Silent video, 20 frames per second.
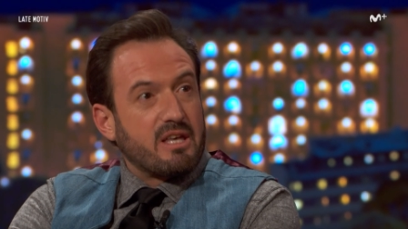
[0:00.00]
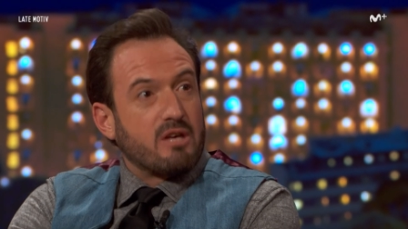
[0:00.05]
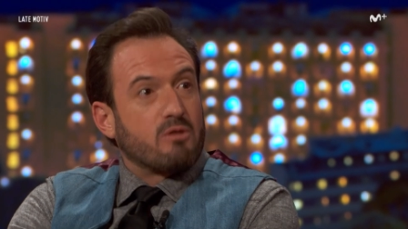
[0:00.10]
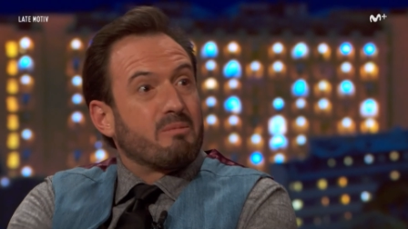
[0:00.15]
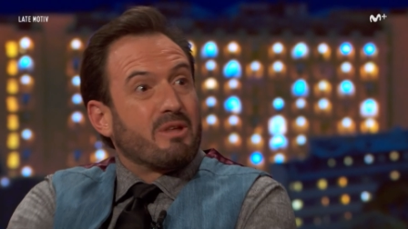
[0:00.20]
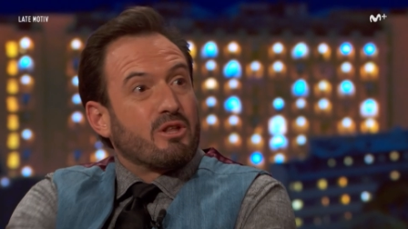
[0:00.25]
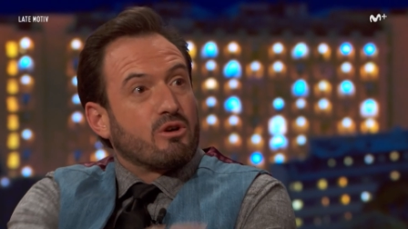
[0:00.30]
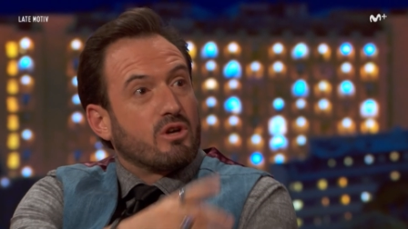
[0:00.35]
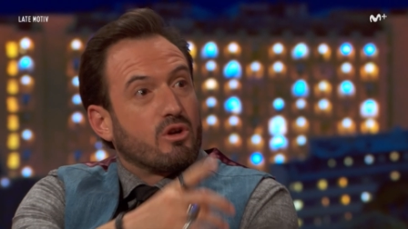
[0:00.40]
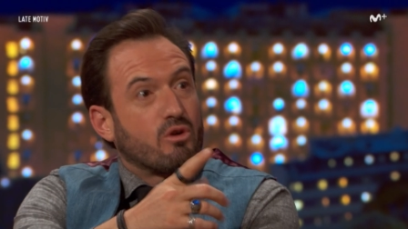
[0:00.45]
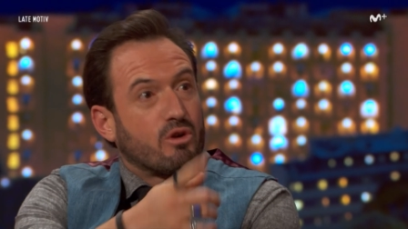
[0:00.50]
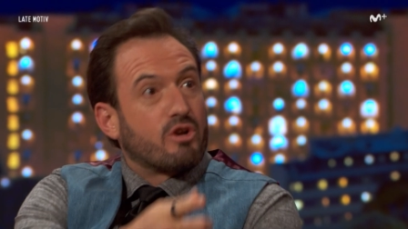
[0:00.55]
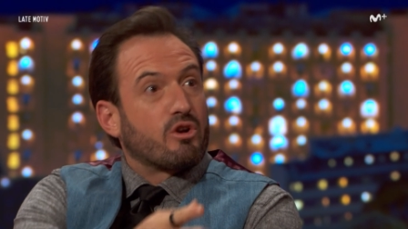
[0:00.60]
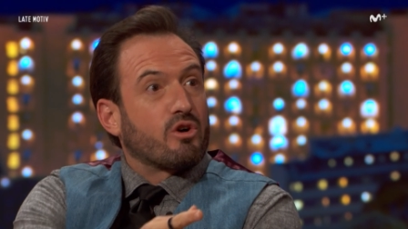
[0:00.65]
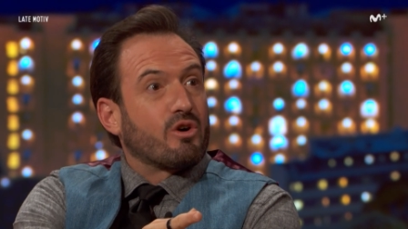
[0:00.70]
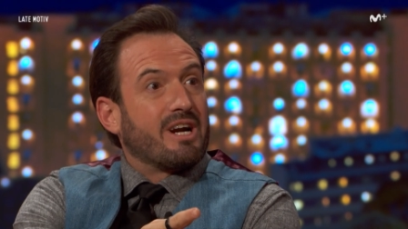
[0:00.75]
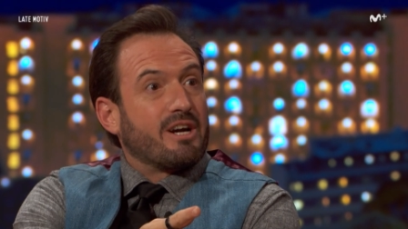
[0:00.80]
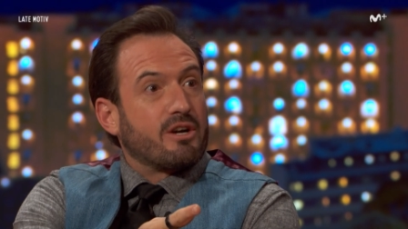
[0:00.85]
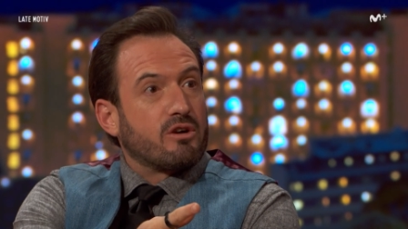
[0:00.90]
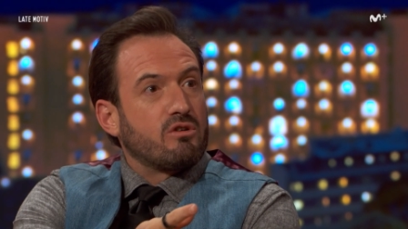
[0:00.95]
Y, con el
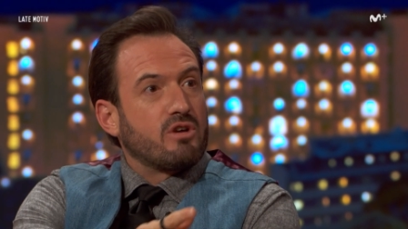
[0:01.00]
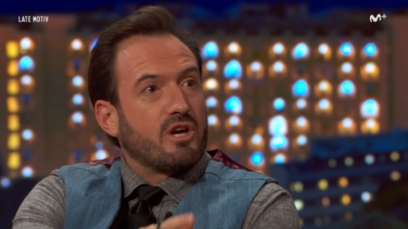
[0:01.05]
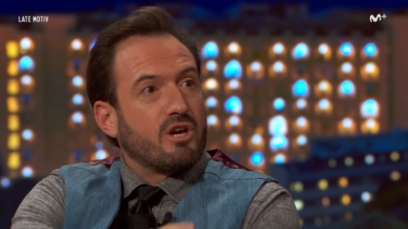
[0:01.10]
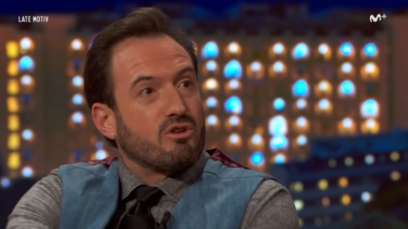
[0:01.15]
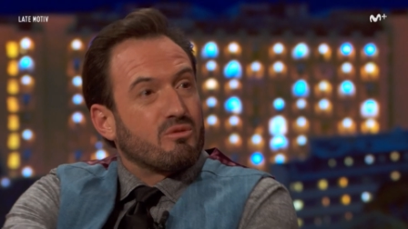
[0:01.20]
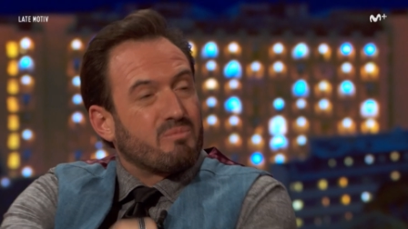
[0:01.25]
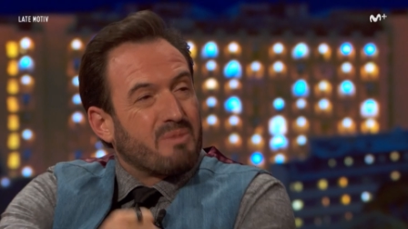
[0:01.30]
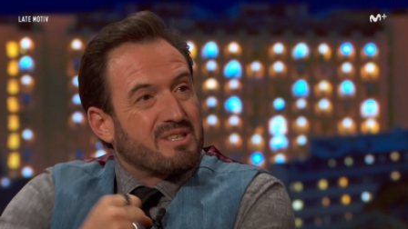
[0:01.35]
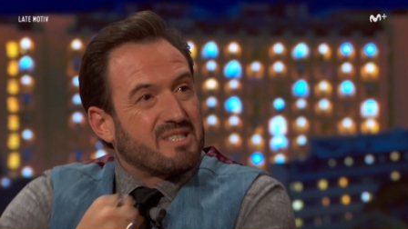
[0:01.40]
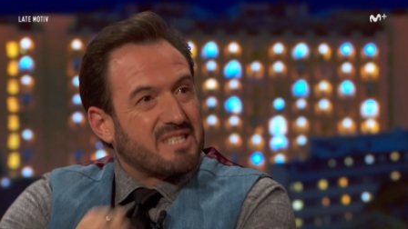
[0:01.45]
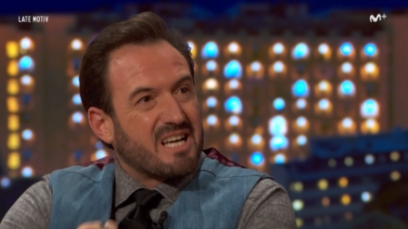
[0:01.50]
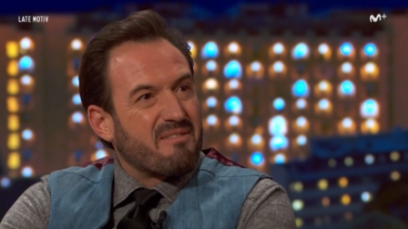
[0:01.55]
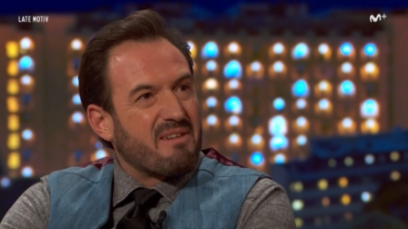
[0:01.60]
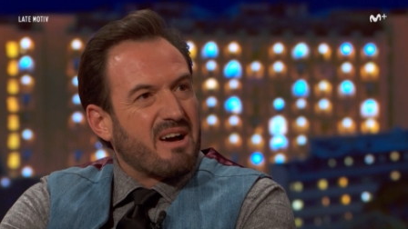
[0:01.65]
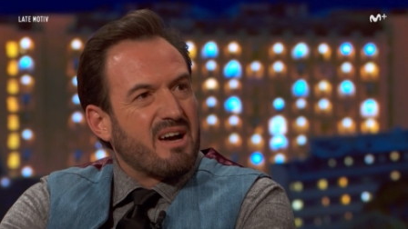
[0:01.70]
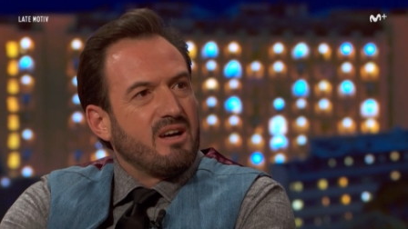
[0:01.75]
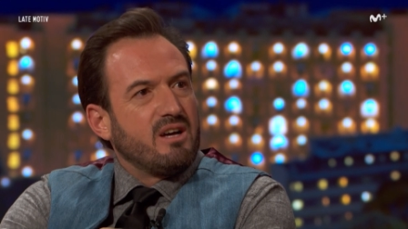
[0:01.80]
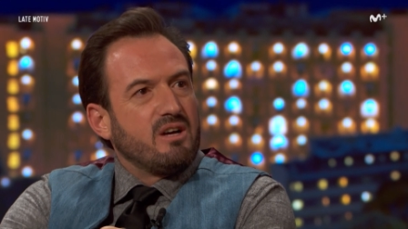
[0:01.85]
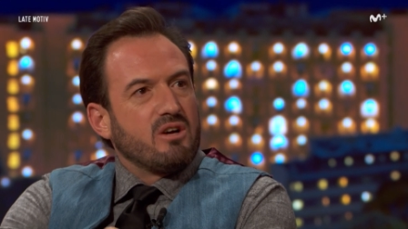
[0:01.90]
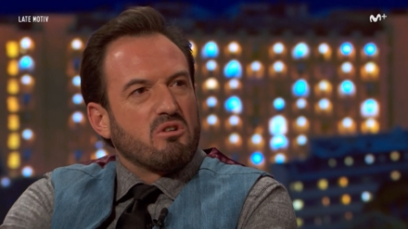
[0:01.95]
rock and roll, que yo
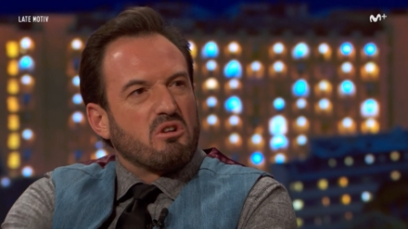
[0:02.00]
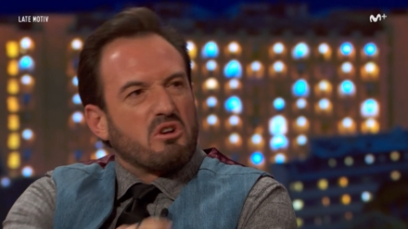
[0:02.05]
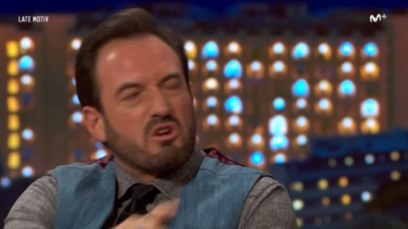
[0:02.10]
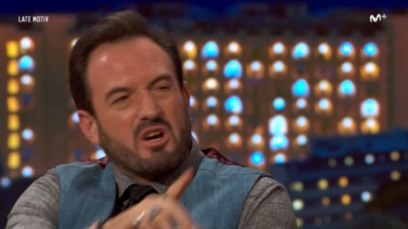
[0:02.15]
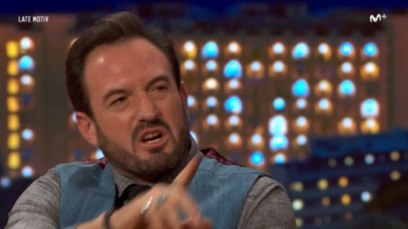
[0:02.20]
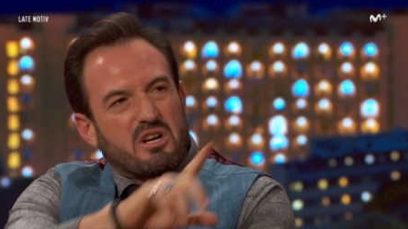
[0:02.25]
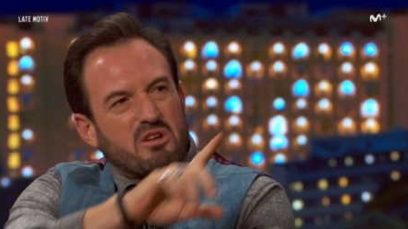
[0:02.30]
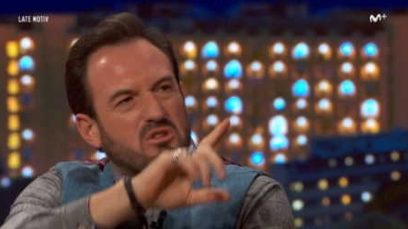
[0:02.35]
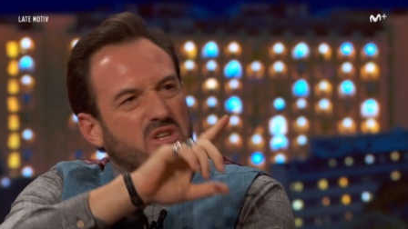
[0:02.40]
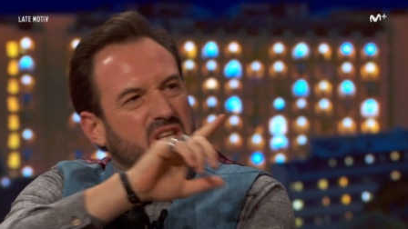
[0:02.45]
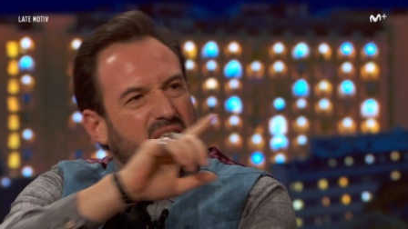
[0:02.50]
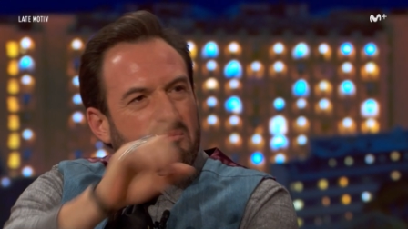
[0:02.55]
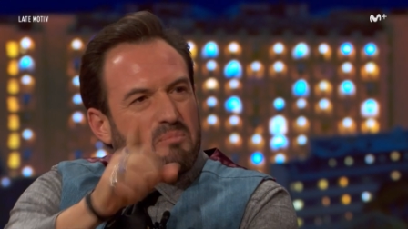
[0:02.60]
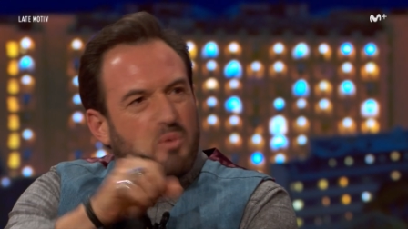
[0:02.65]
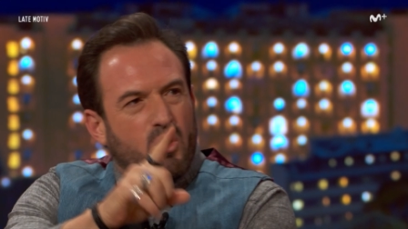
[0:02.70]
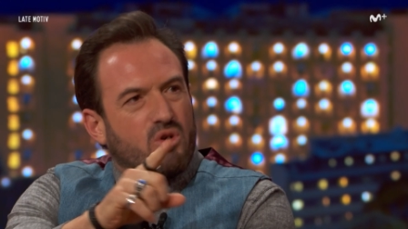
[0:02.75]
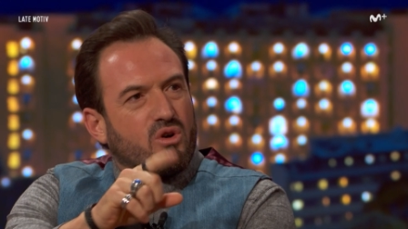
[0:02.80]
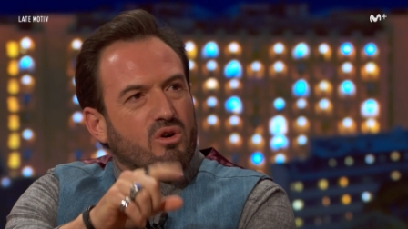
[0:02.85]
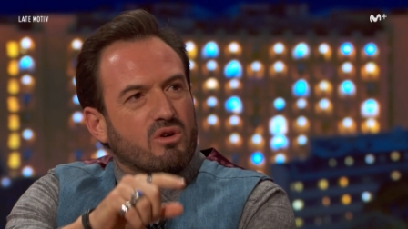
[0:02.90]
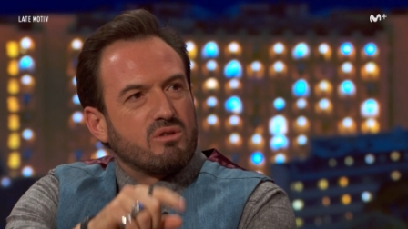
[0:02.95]
pensaba, con el rock and roll
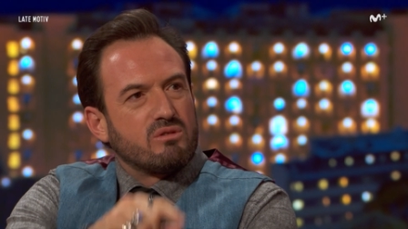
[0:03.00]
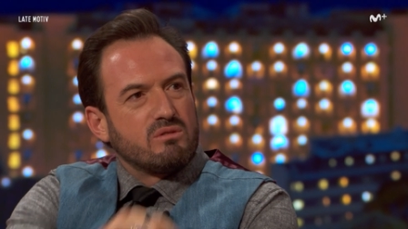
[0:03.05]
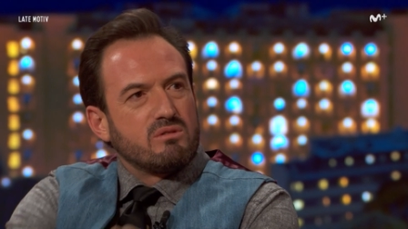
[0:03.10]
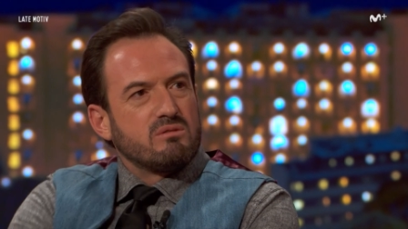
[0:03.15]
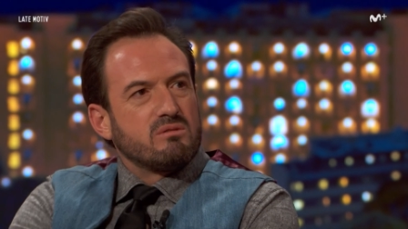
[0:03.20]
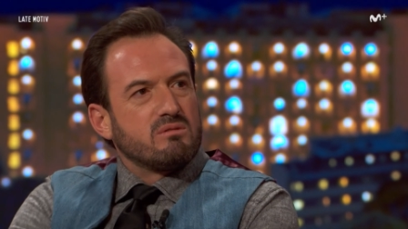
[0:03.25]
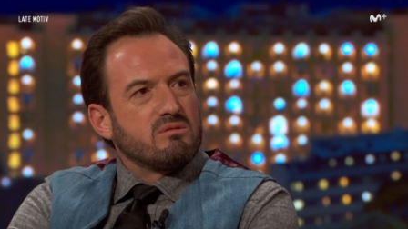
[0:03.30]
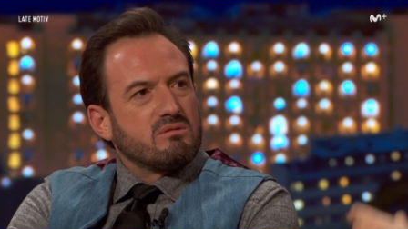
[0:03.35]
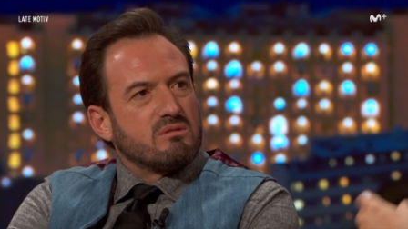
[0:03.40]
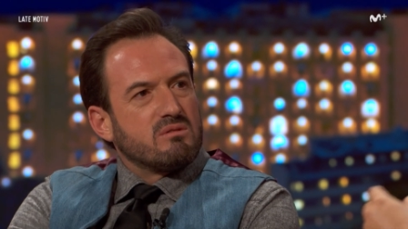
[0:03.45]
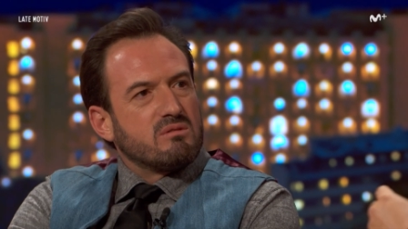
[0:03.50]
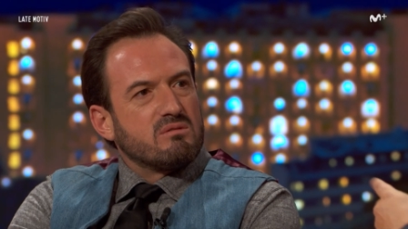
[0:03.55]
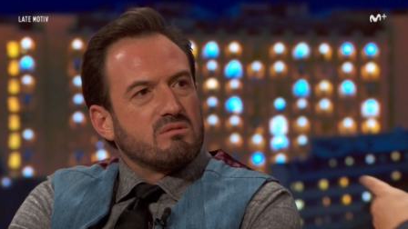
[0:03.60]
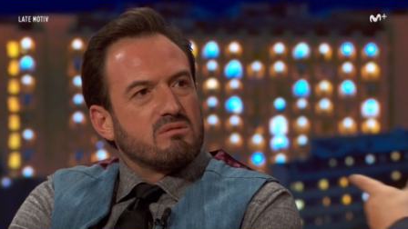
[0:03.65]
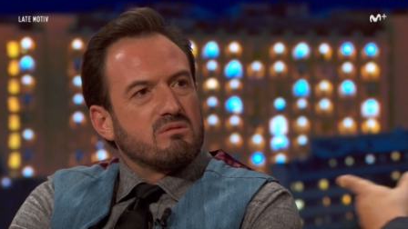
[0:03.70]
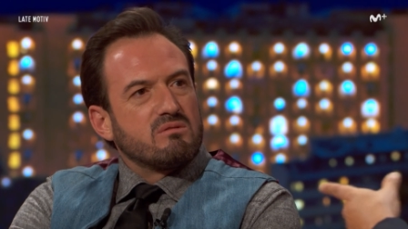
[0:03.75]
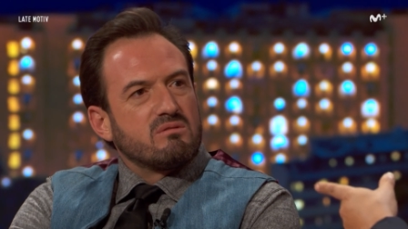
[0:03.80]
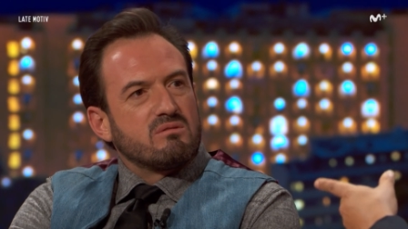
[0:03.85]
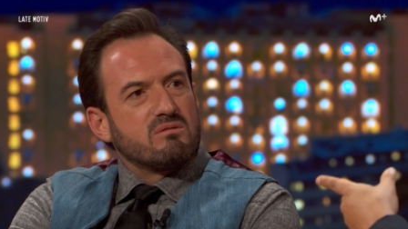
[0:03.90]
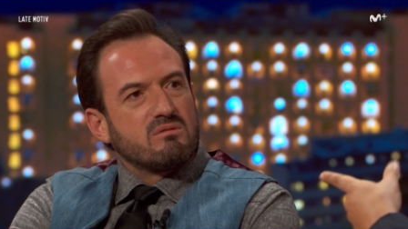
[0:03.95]
tampoco. Qué raro,
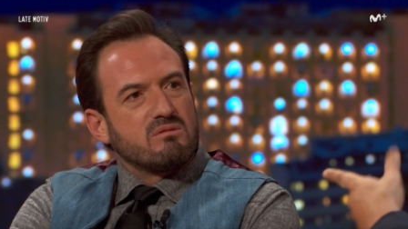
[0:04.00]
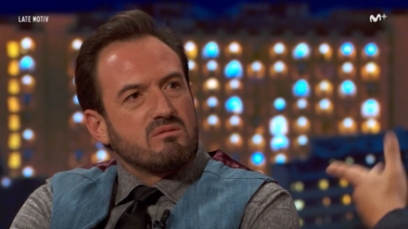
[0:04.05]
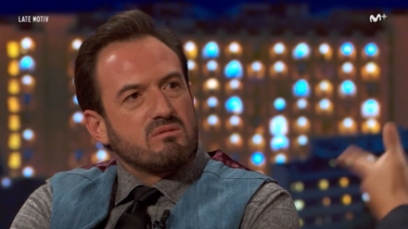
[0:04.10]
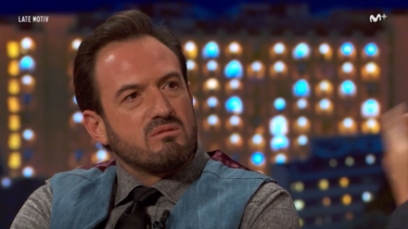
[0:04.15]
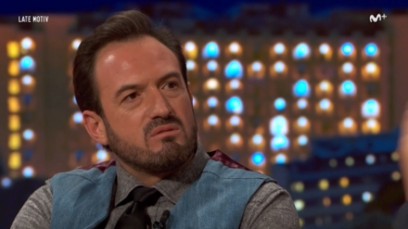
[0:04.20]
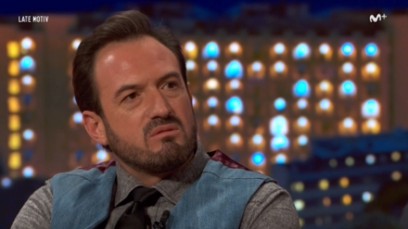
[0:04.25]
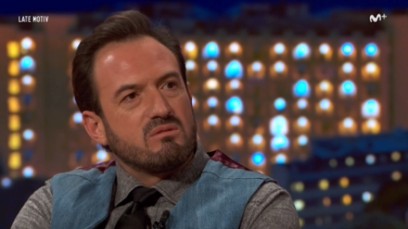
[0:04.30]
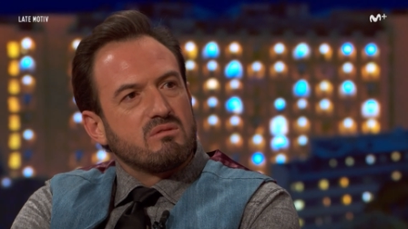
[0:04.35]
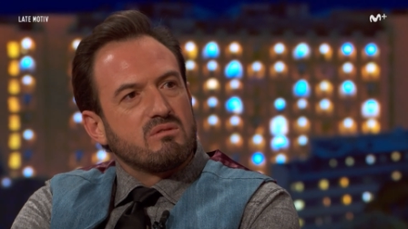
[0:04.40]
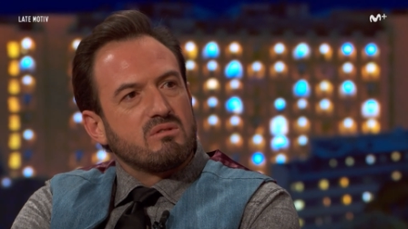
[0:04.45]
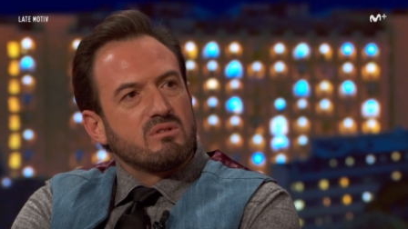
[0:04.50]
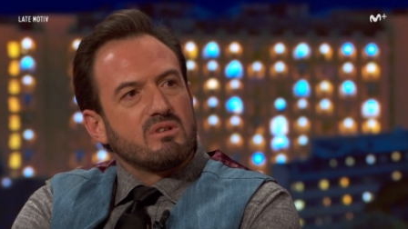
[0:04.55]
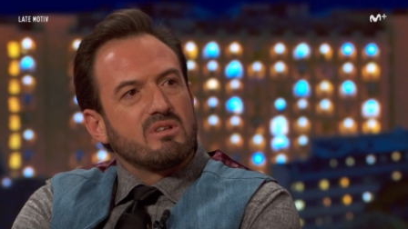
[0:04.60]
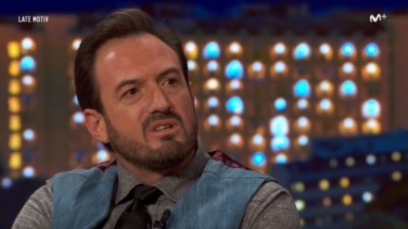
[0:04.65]
porque muchos músicos dicen